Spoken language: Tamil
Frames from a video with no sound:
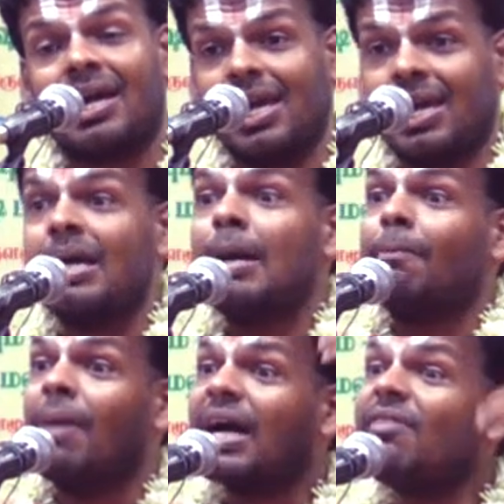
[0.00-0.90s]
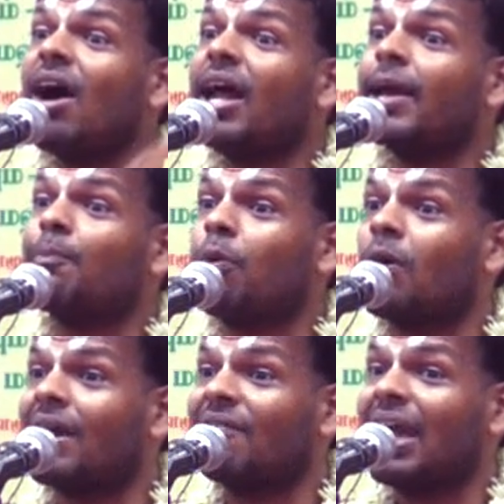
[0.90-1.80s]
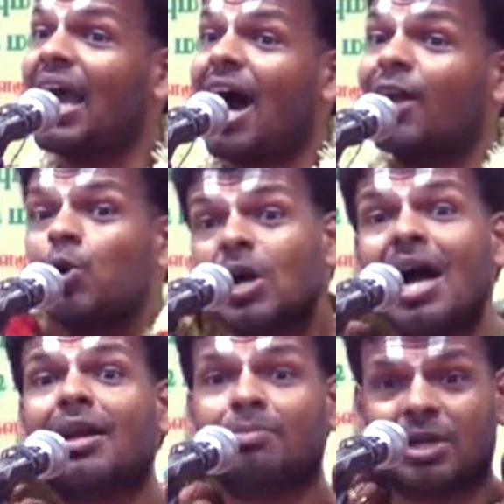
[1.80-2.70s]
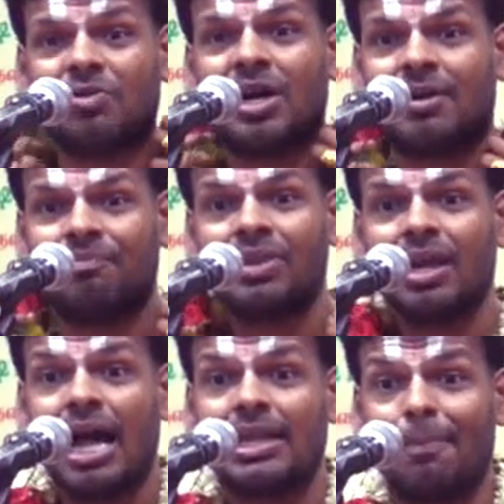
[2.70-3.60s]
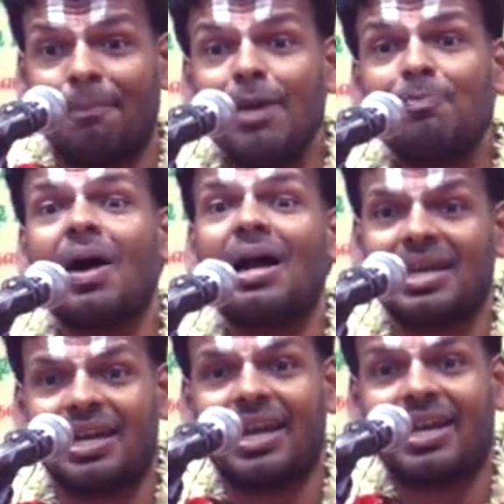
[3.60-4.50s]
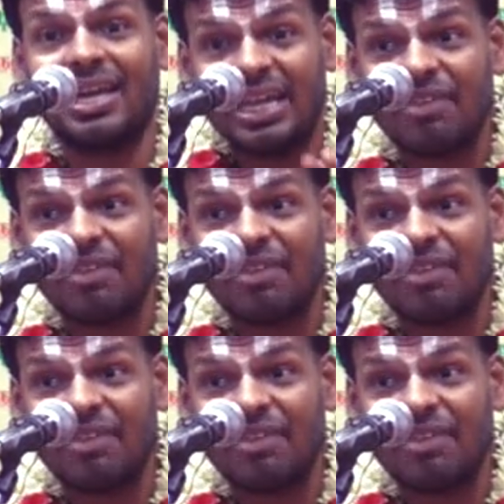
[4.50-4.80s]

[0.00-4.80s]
ஆகி பகவானைப் போலவே அனுகாரம் பண்ணுவானாம் அந்த மெய்ப்பாட்டு நிலையில்